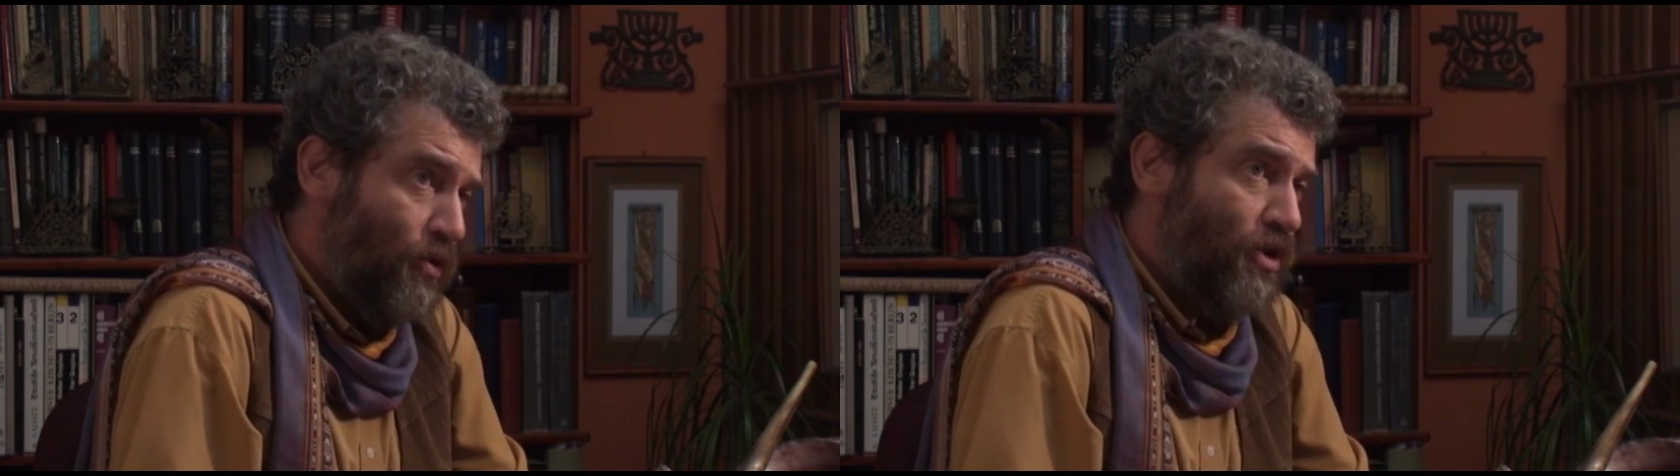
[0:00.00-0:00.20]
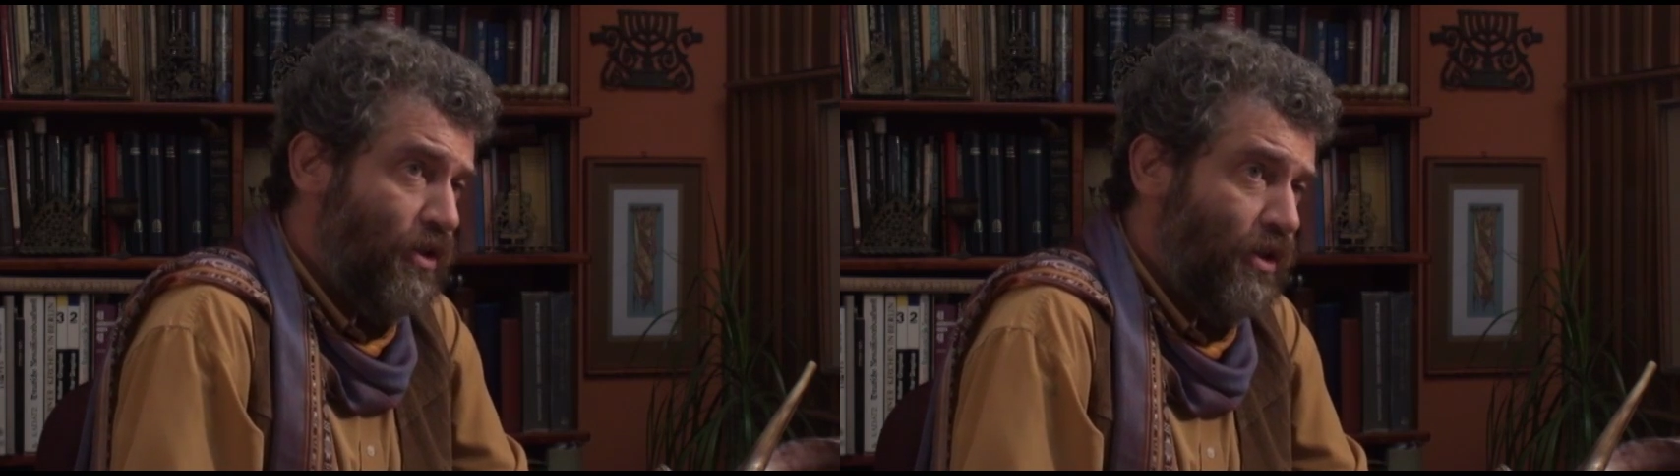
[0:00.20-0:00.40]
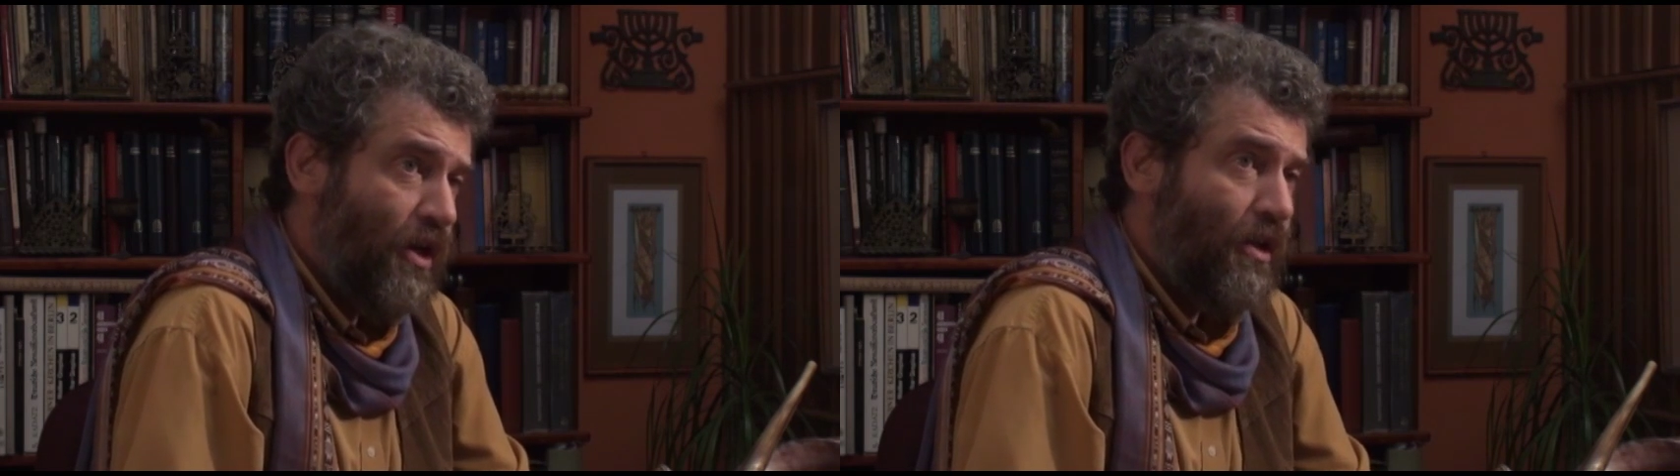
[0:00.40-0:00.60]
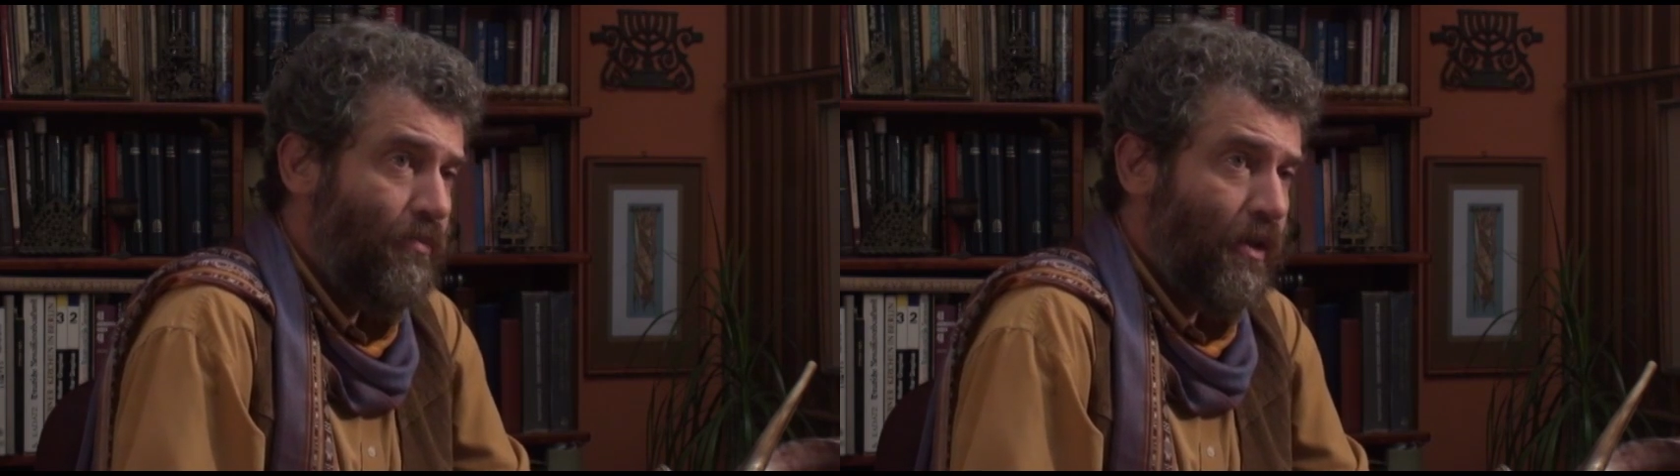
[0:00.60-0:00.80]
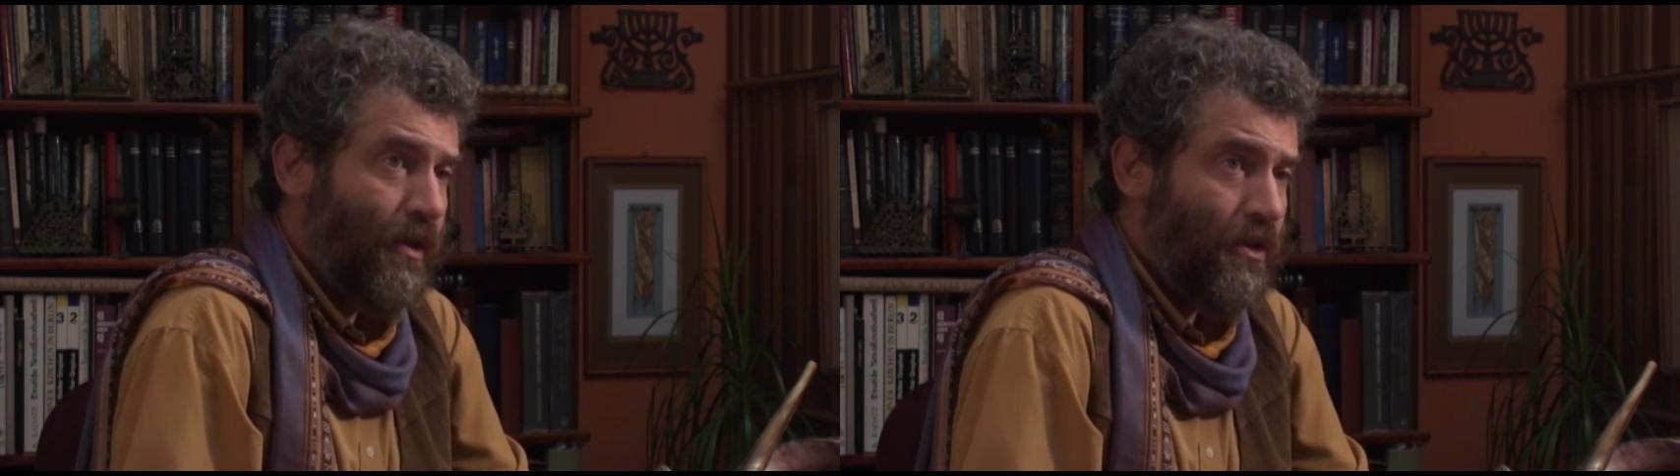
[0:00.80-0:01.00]
точки зрения
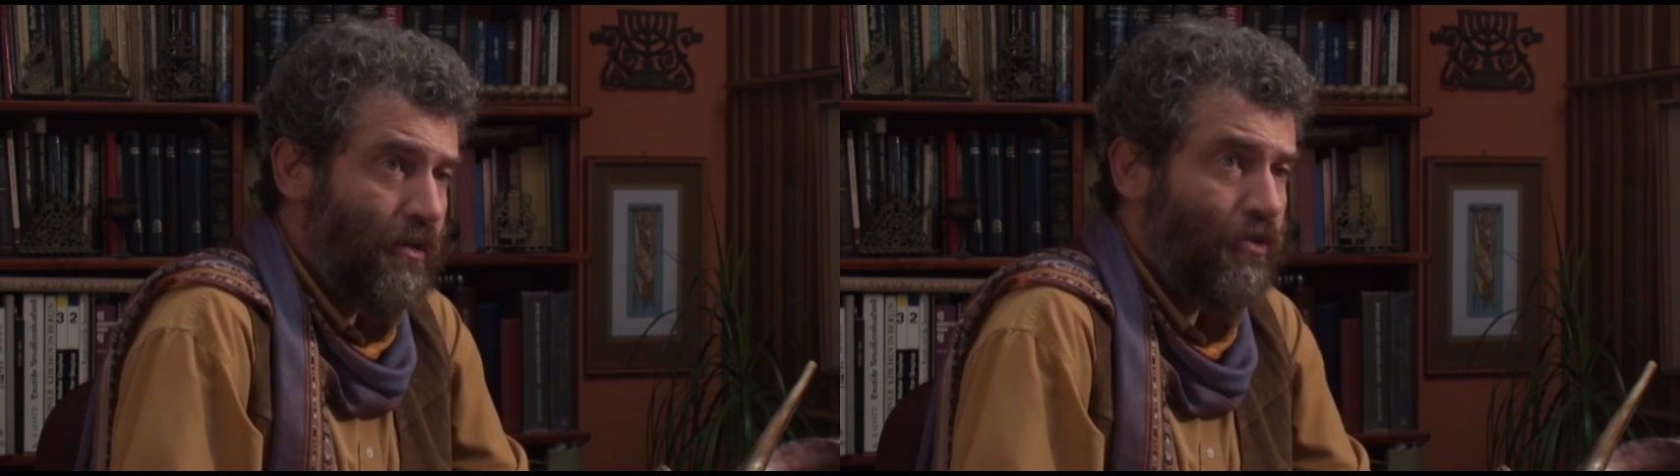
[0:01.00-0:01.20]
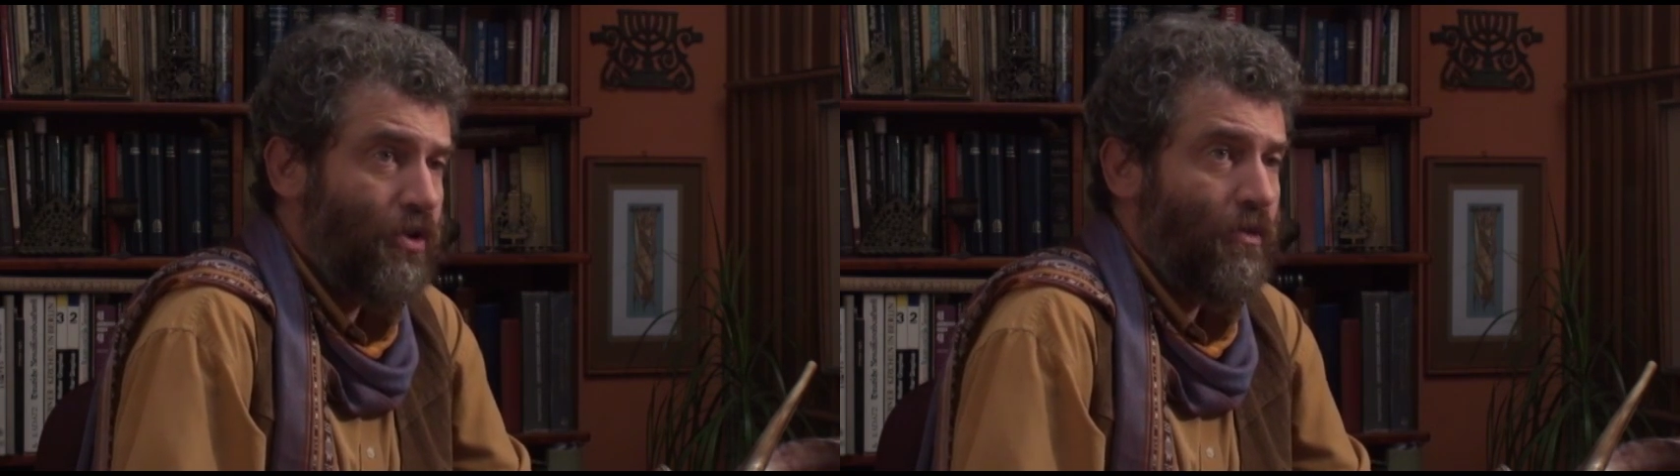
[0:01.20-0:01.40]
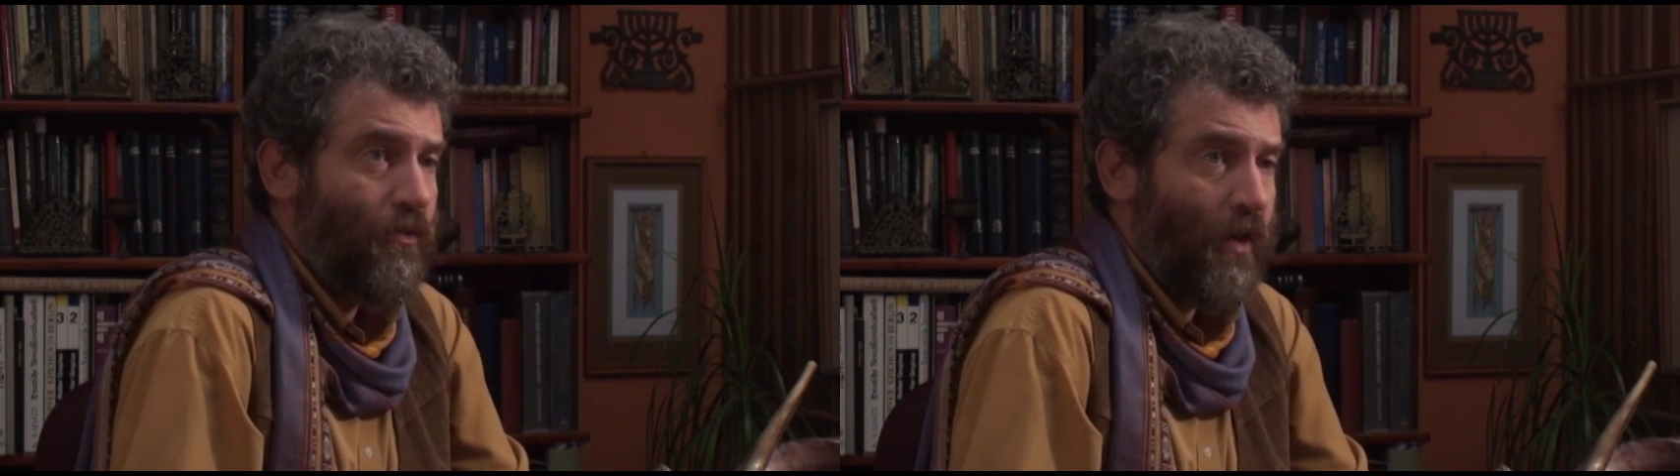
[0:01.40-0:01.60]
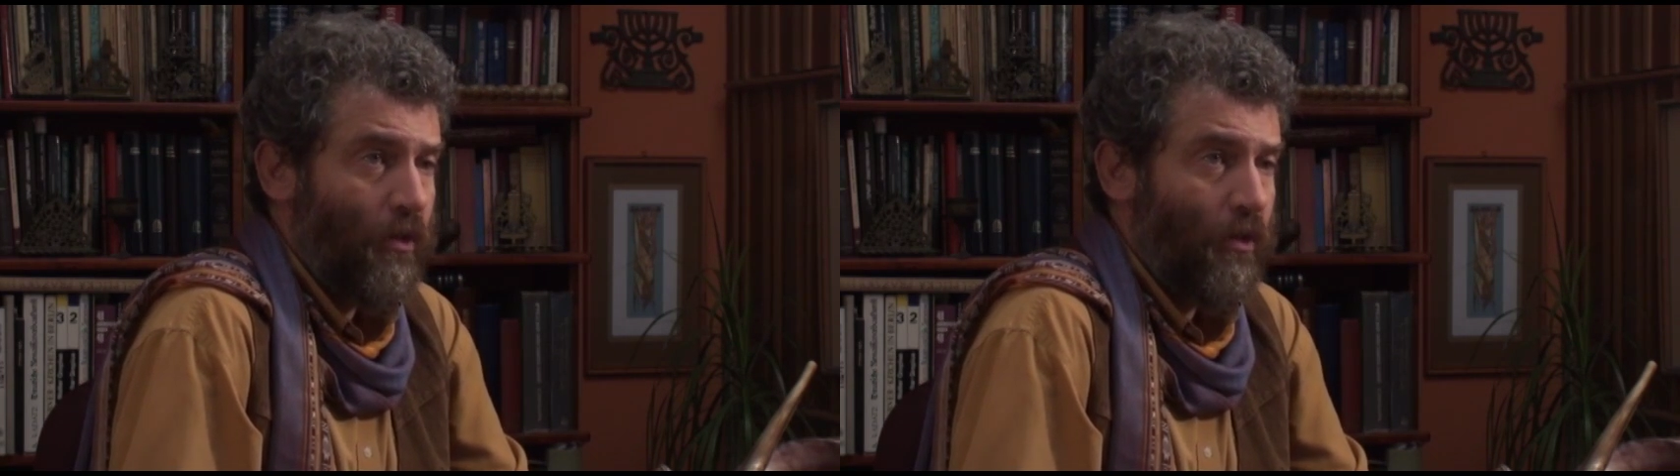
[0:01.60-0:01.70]
приносившего